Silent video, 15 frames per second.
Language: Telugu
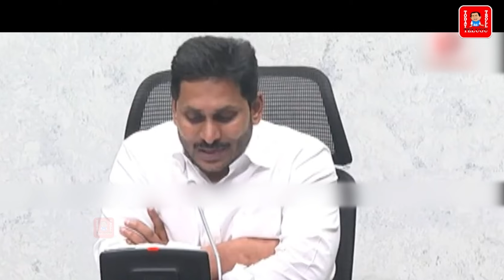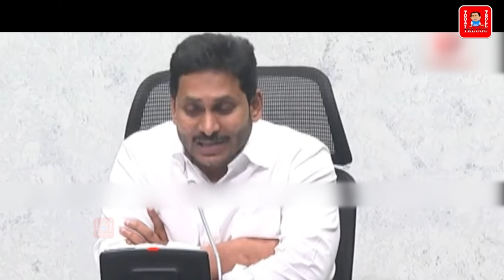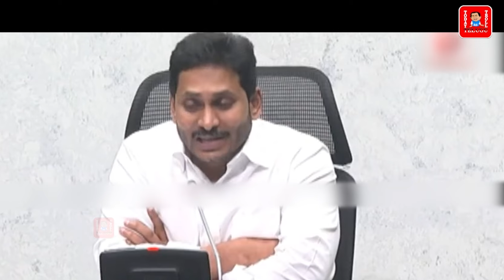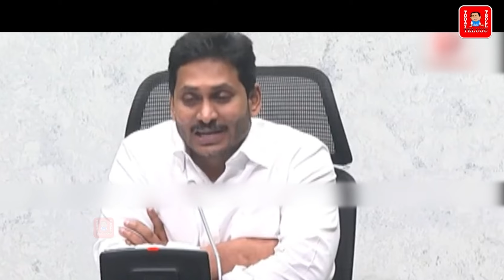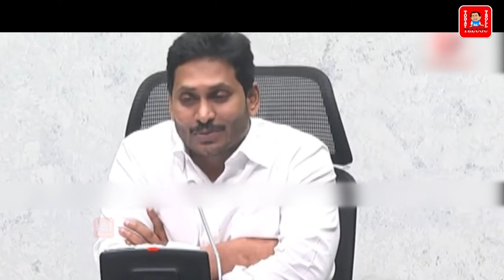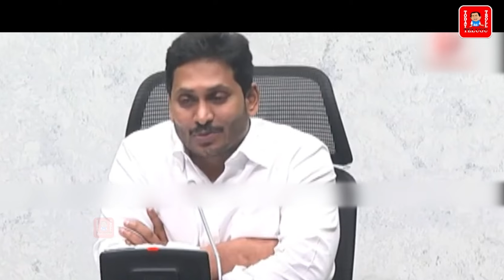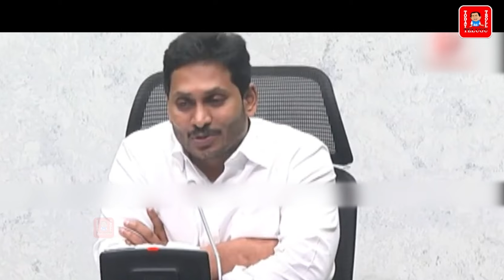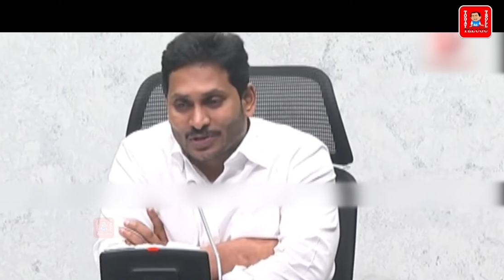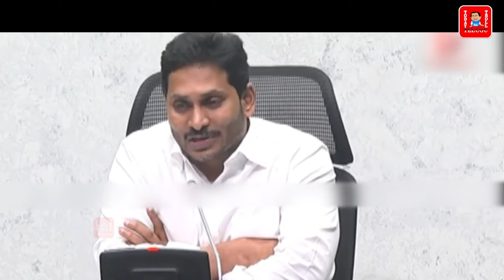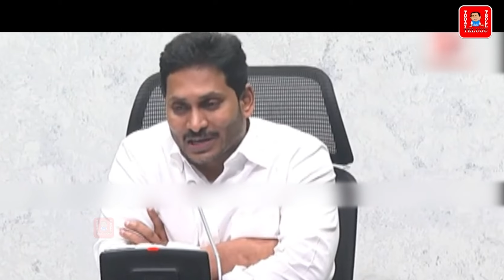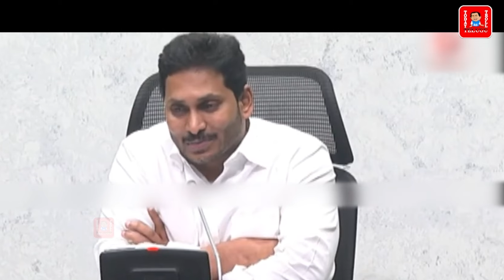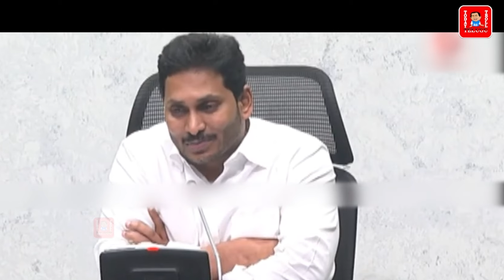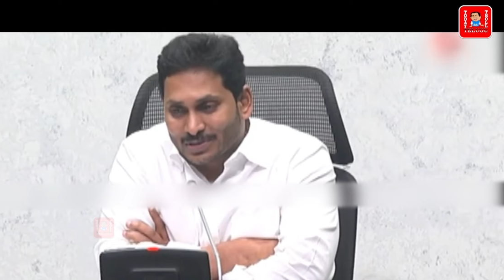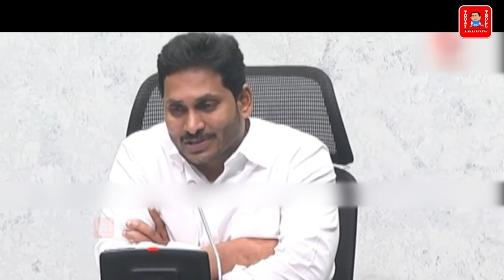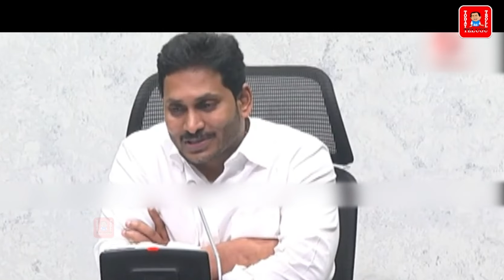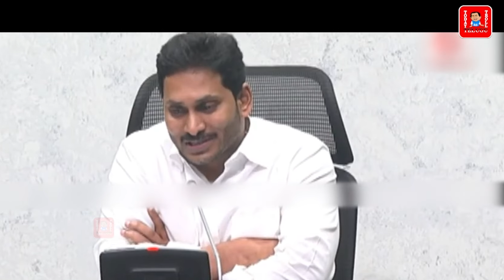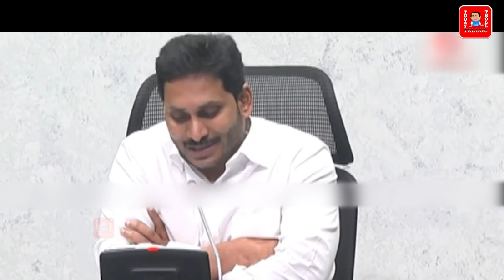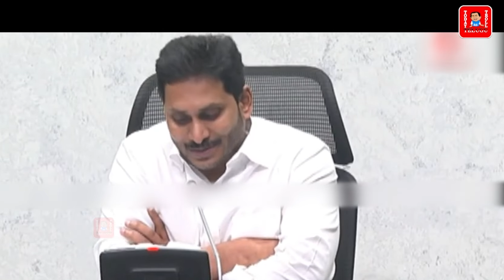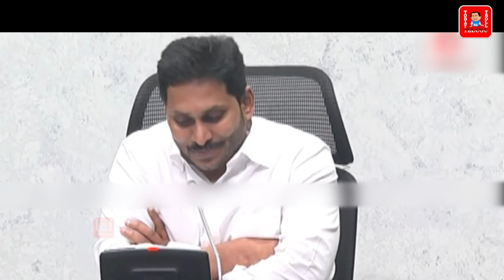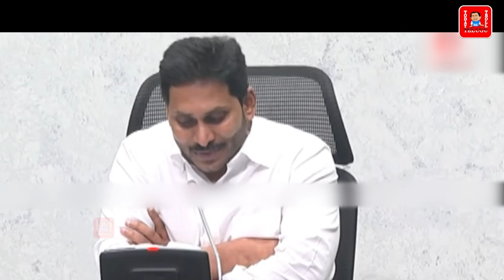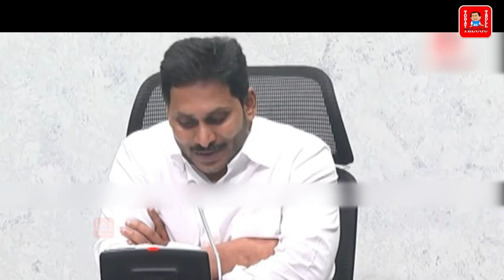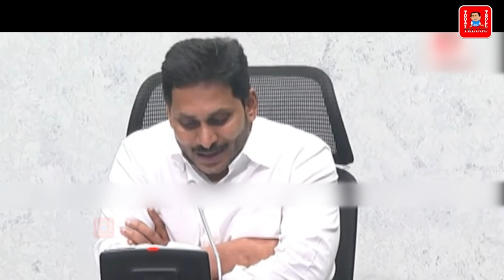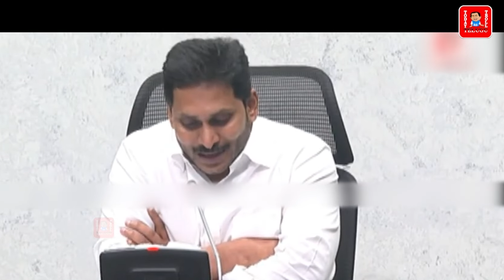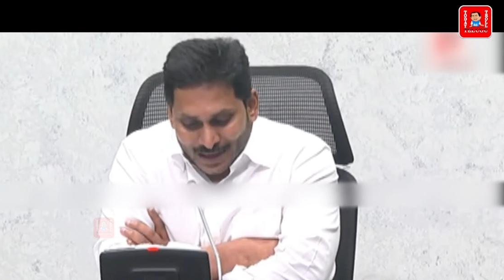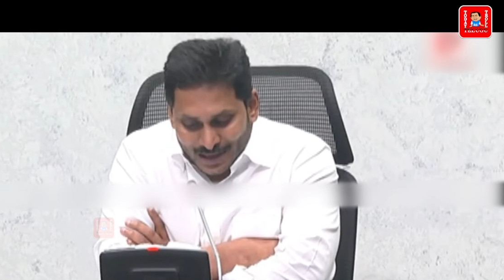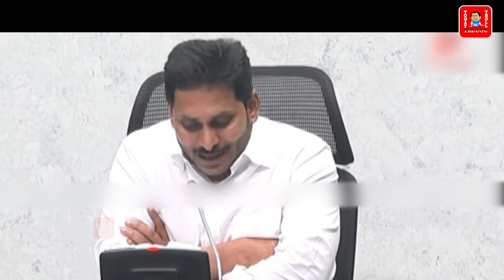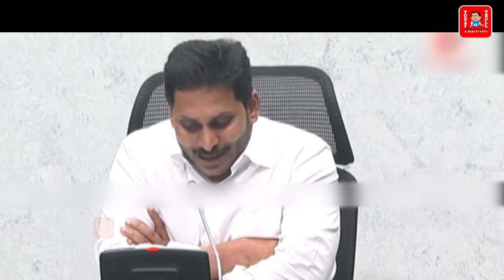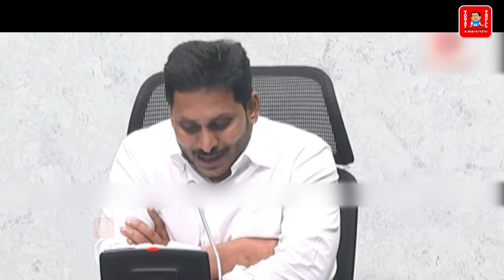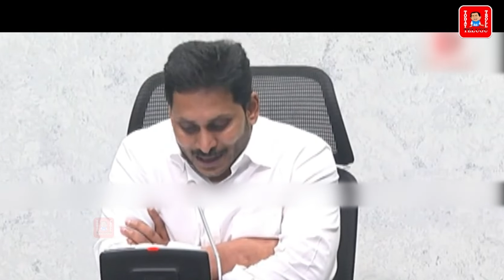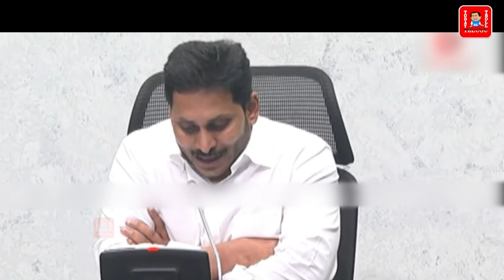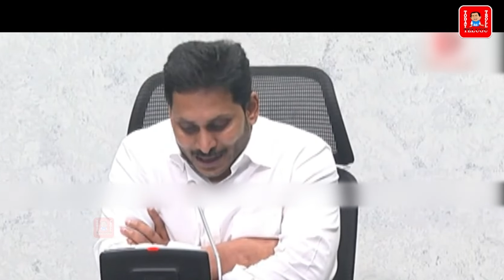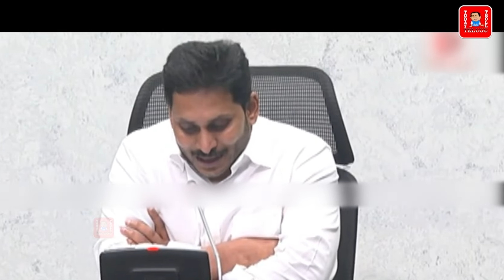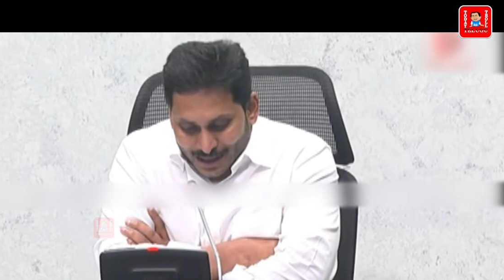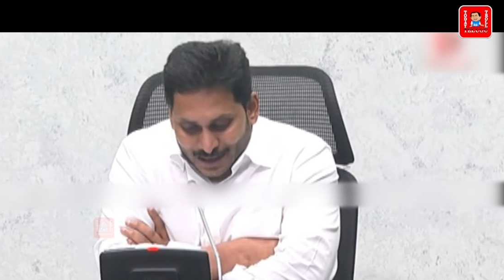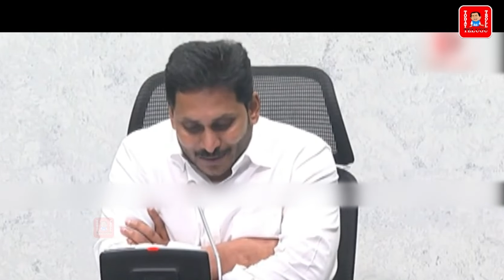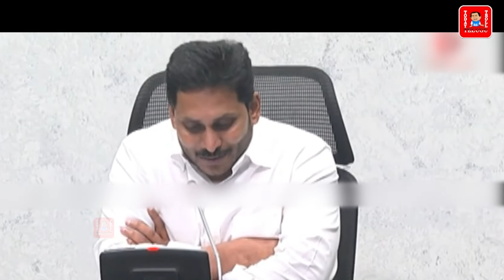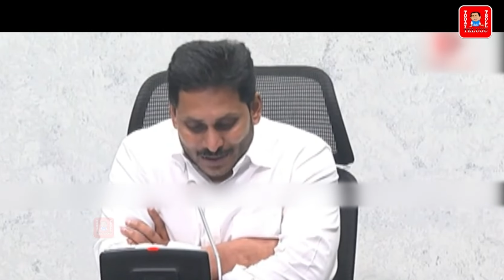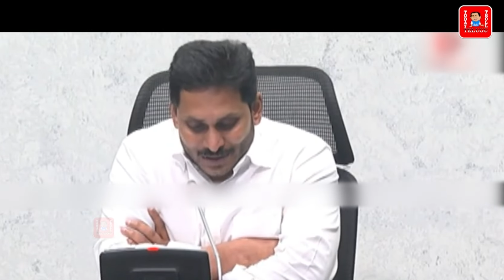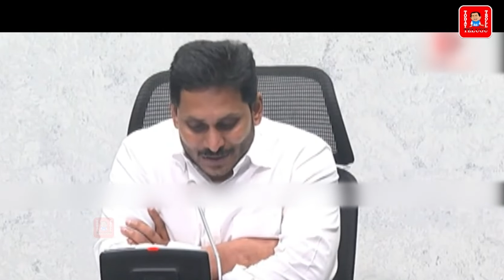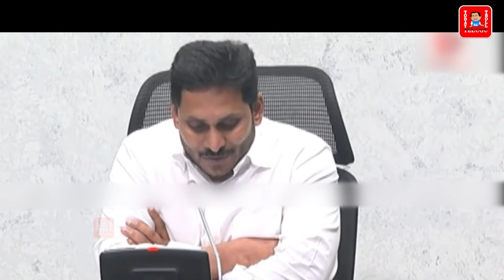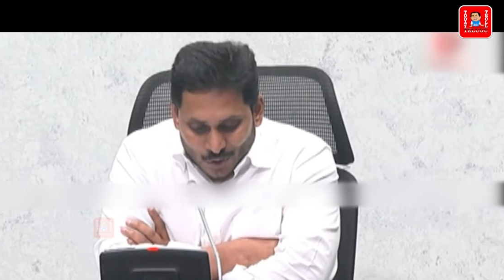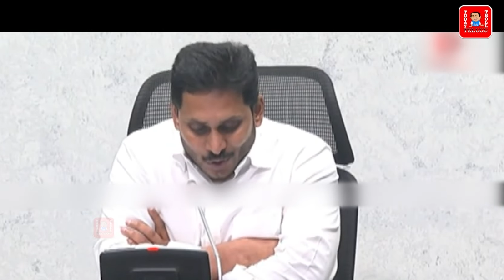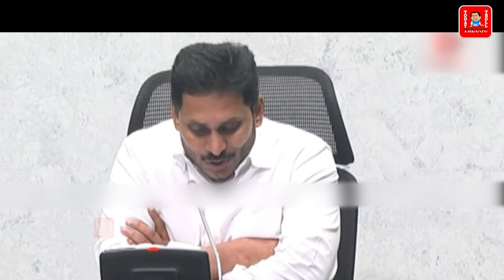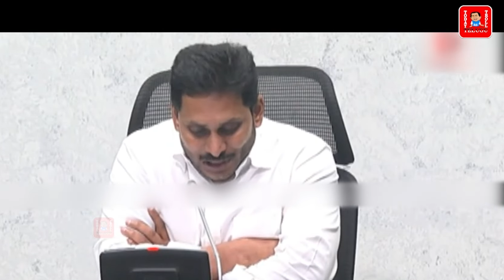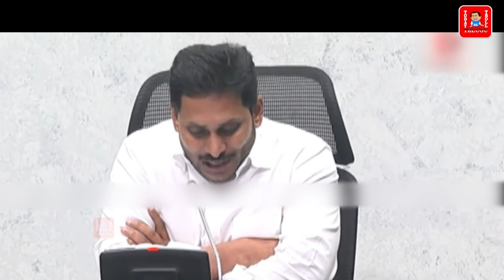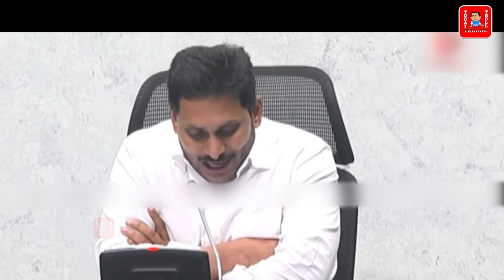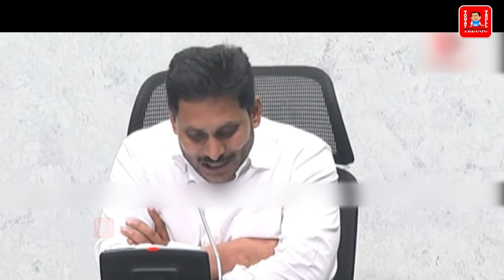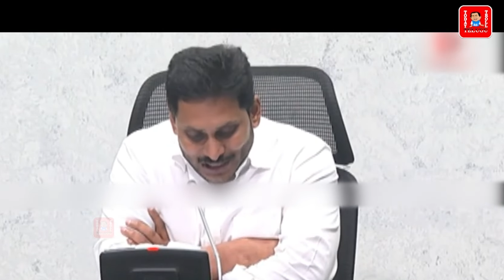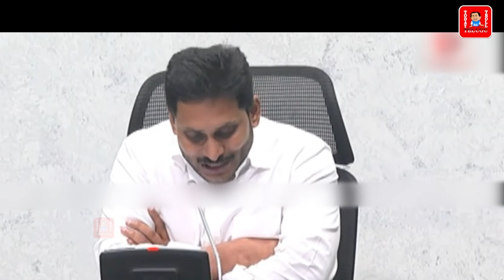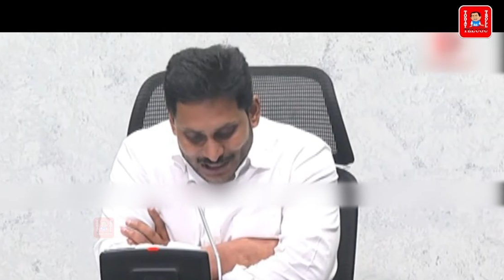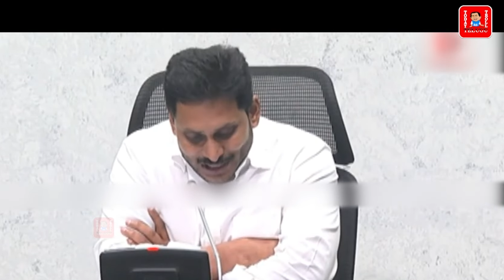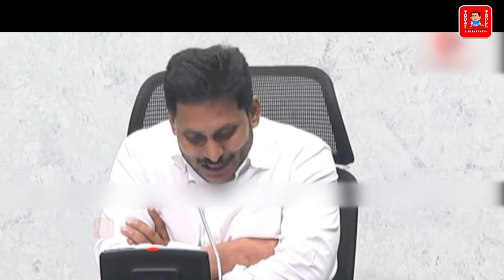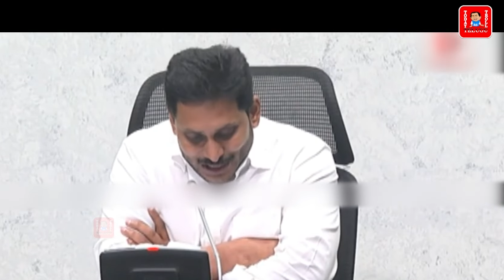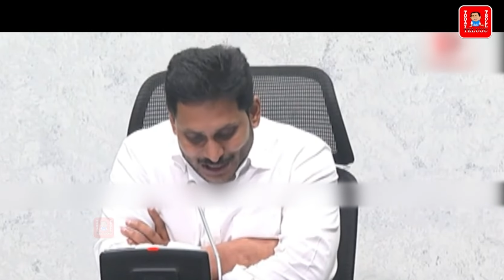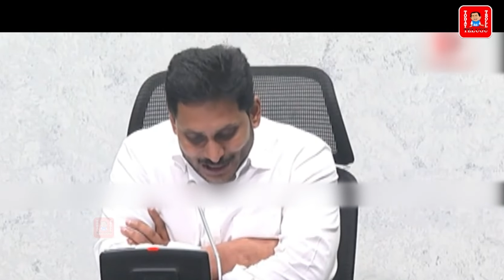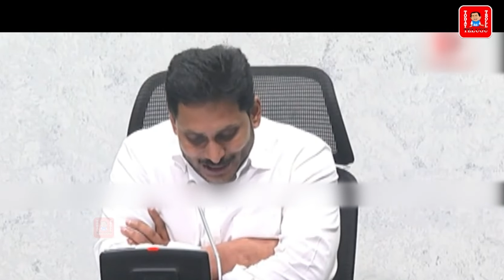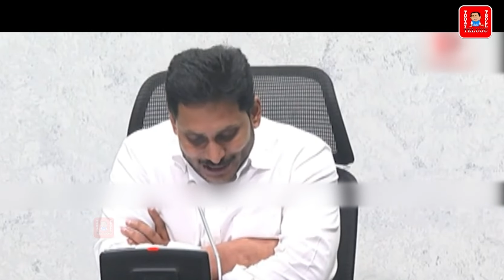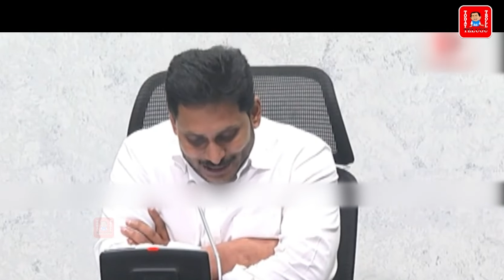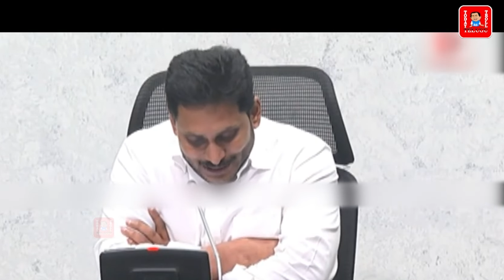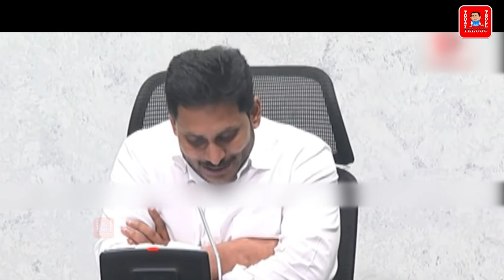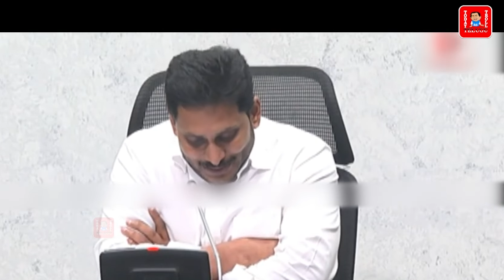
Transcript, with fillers: మద్యపాన నిషేధం చేస్తామని చెప్పి ఉన్న బ్రాండ్లు తీసేసి కొత్త బ్రాండ్లు